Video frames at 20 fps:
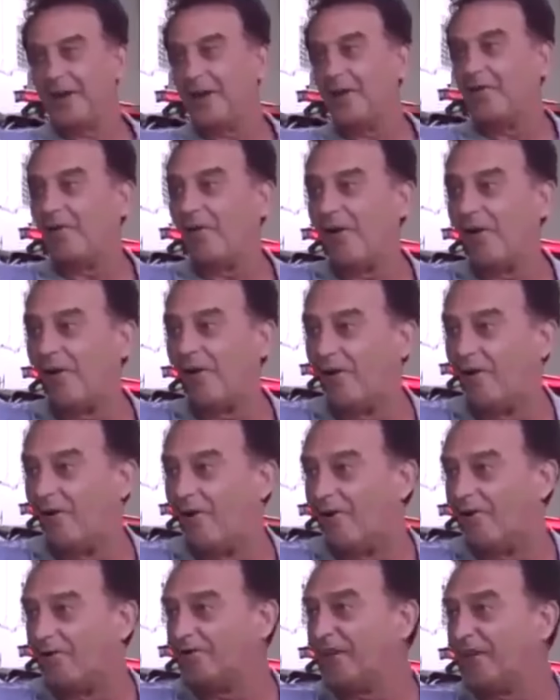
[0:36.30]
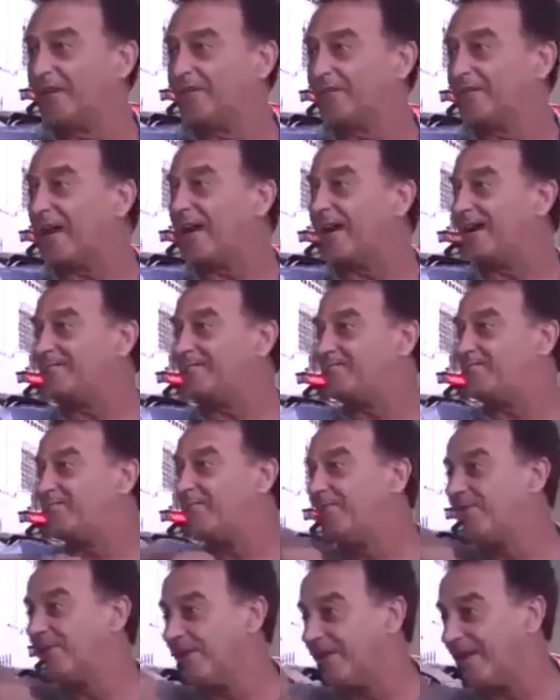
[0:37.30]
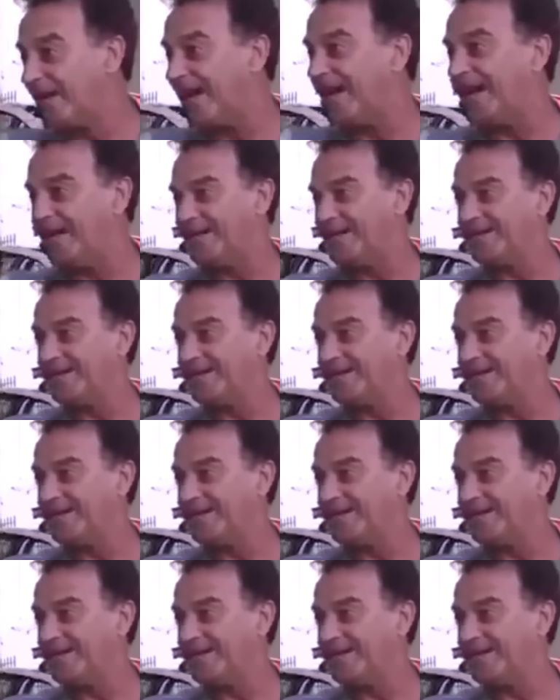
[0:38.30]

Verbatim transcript: Então eu vou tentar burlar.